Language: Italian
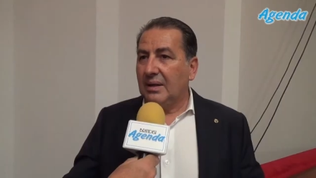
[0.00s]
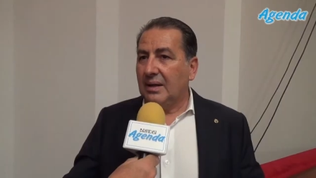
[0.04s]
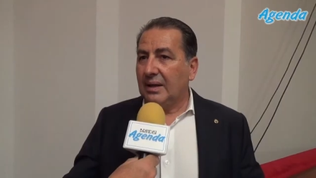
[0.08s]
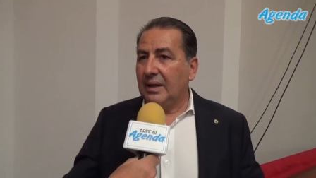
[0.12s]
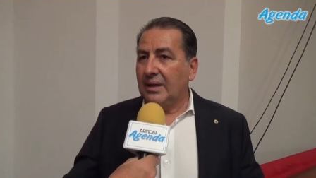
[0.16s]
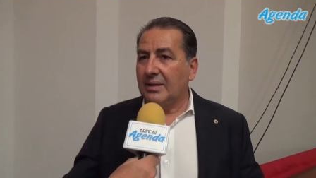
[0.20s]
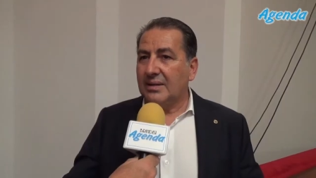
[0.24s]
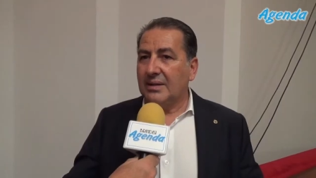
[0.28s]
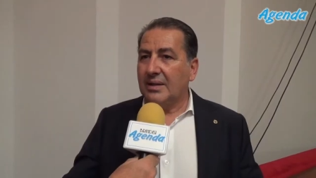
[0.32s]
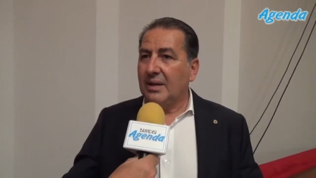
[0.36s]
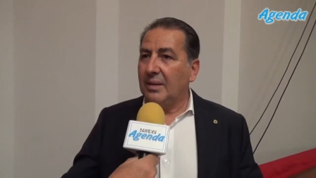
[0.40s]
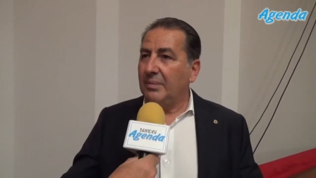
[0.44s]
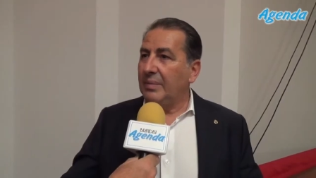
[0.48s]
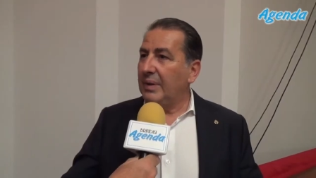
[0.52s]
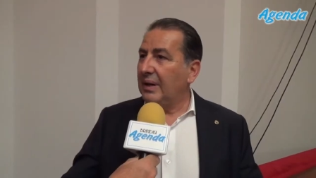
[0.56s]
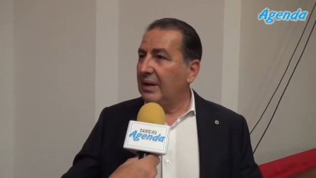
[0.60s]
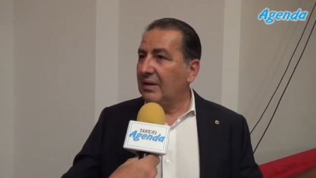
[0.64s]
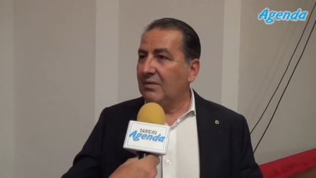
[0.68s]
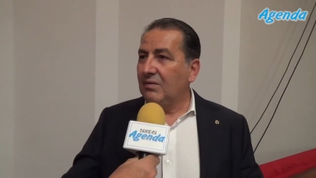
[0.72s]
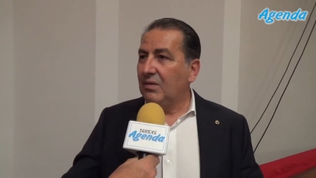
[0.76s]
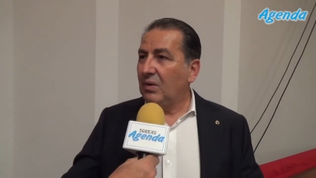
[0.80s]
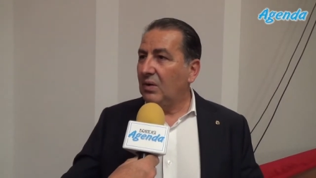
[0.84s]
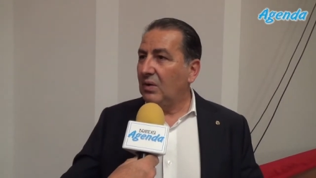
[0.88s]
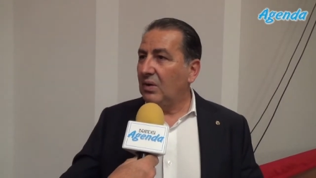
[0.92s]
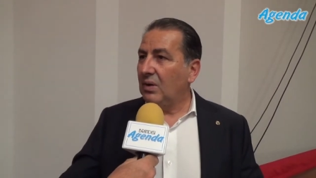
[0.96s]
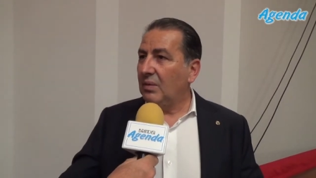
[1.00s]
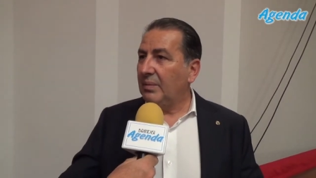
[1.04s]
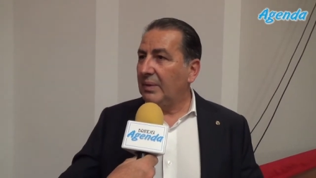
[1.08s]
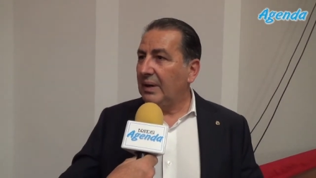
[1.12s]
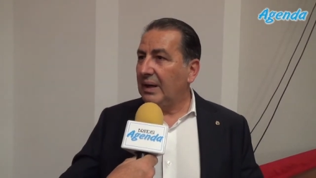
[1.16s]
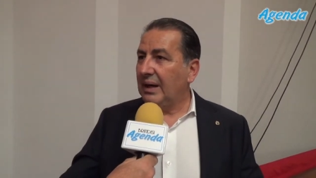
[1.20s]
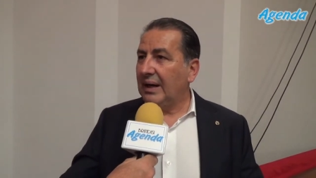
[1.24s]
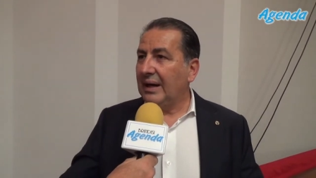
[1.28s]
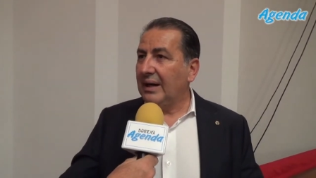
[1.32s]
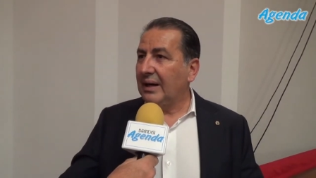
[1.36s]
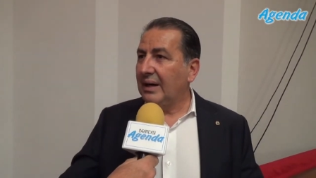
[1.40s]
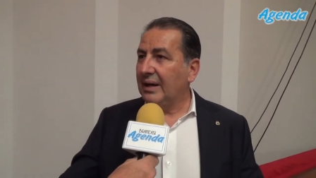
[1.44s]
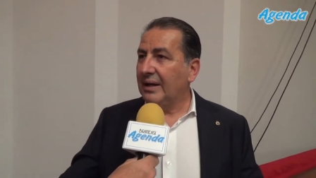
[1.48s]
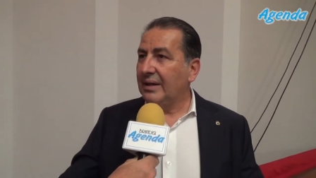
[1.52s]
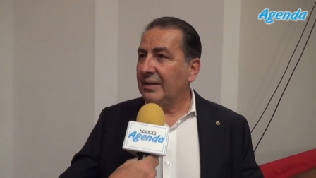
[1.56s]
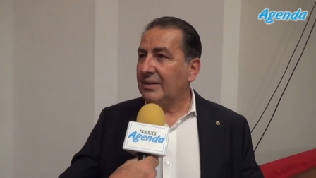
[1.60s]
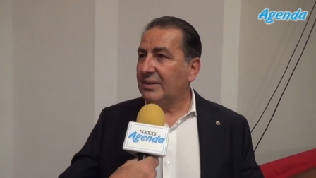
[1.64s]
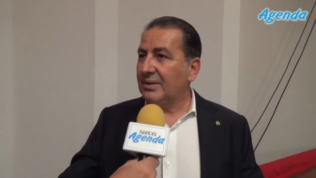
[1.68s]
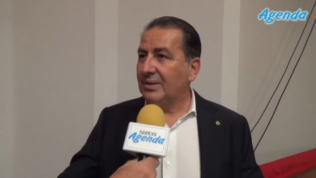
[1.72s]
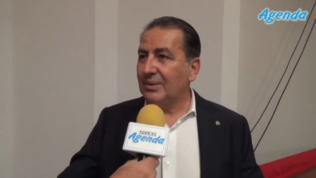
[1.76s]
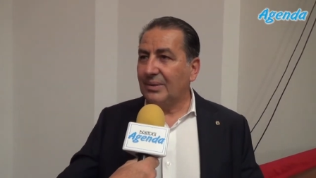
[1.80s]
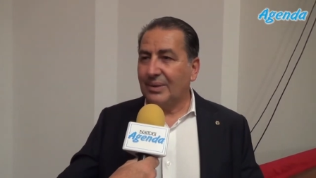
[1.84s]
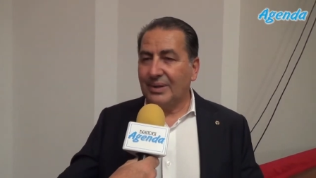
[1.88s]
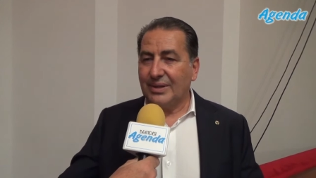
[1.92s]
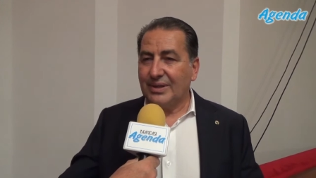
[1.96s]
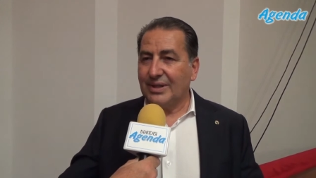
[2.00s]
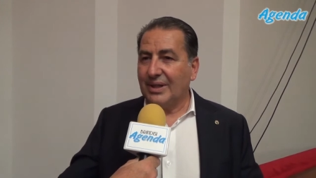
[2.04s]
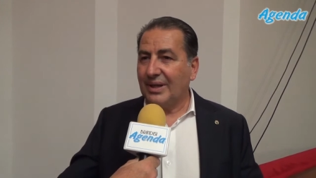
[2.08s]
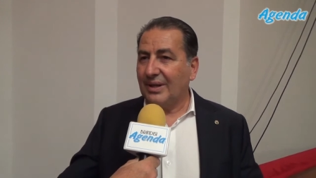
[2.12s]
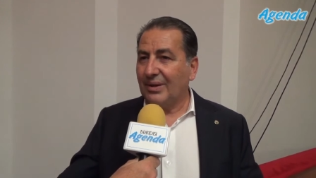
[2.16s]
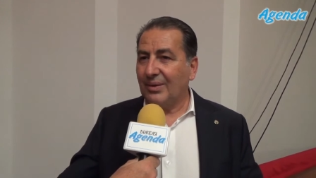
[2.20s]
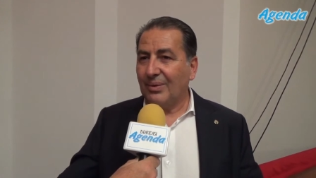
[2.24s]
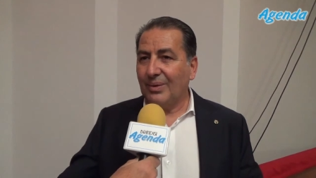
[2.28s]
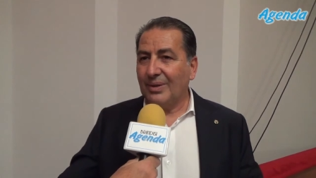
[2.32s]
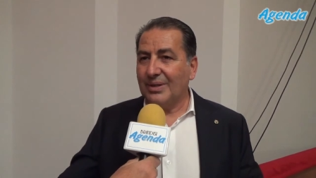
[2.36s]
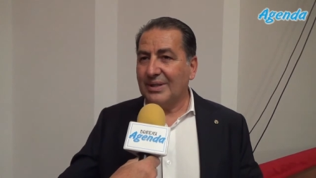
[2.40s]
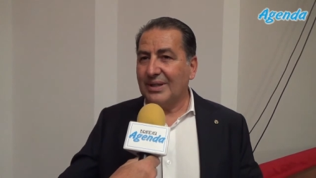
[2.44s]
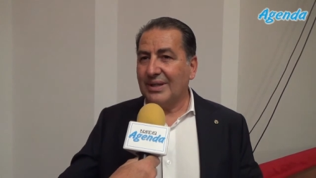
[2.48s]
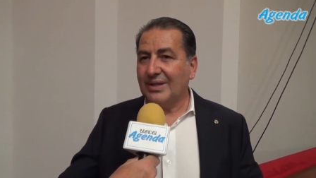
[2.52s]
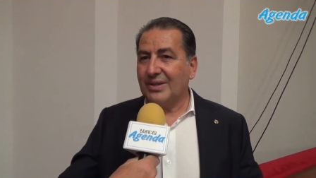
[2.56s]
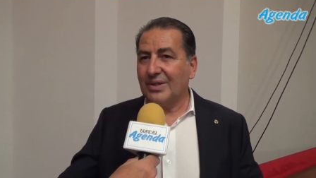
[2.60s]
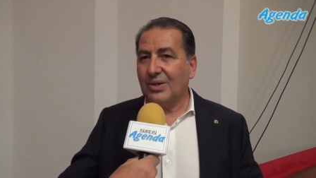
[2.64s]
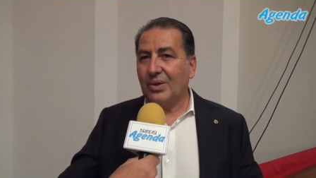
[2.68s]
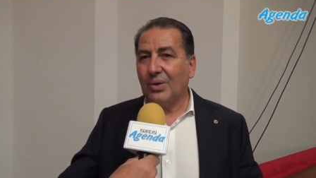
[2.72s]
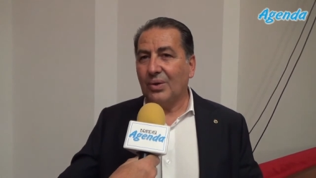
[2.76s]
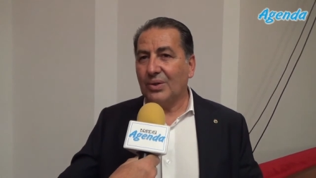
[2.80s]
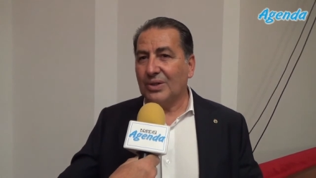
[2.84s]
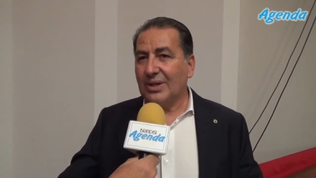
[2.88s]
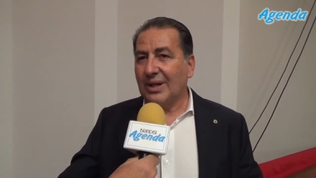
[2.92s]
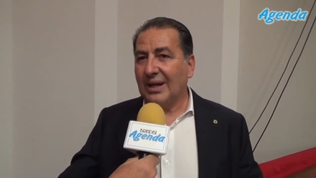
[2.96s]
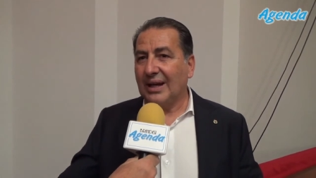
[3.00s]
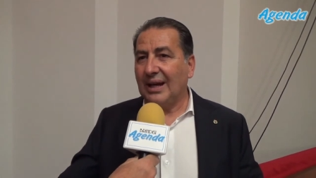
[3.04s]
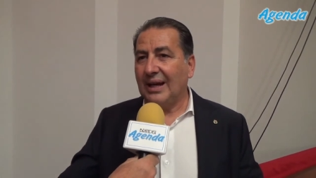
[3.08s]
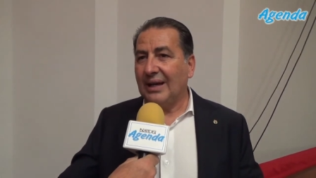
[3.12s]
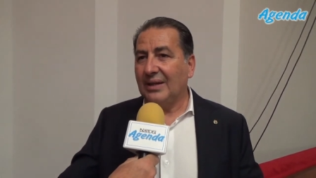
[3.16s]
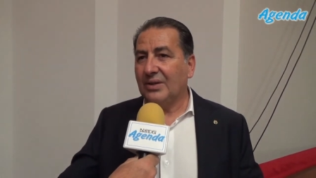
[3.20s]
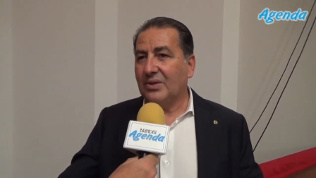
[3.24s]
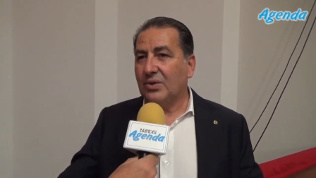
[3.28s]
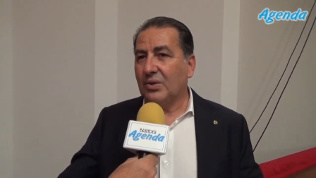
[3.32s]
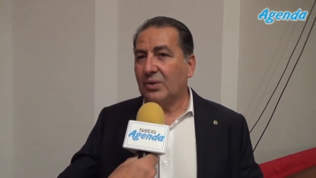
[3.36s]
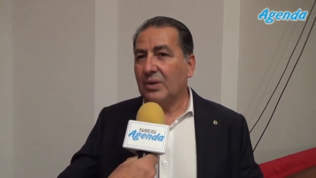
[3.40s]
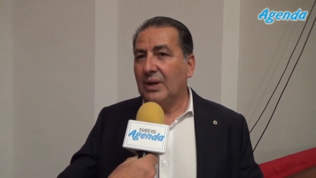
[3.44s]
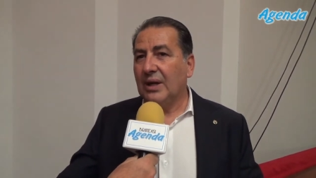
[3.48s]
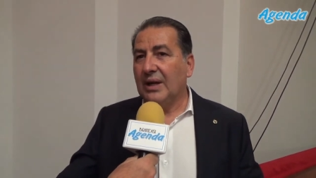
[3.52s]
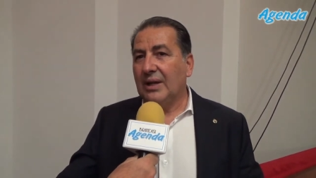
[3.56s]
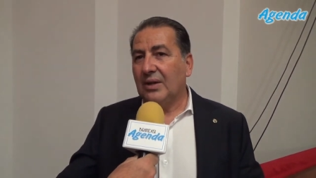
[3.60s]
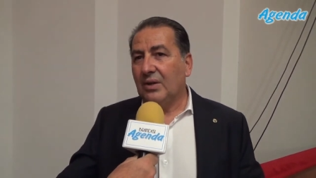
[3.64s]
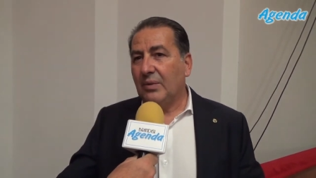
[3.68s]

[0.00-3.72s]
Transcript: che sia pallavolo, pallavolo pallacanestro, che sia qualsiasi cosa, calcio,